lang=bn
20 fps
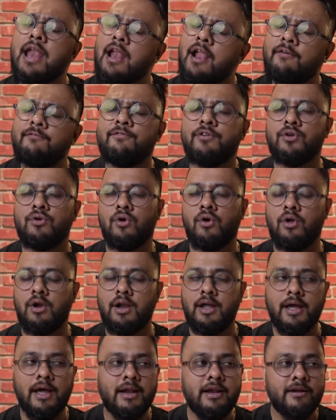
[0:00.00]
লাভ ইউ অল
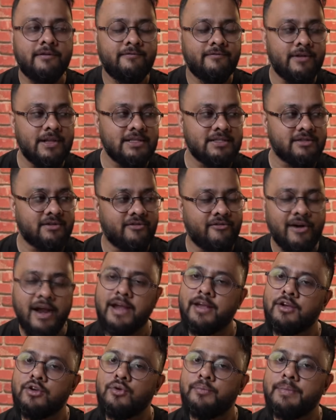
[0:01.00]
অ্যান্ড ইট ফিলস
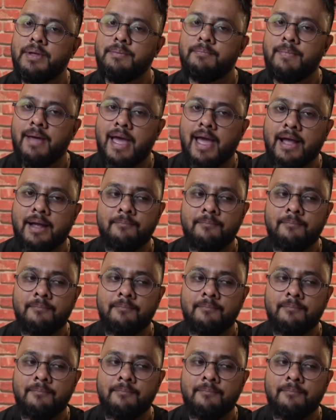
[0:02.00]
গ্রেট টু বি ব্যাক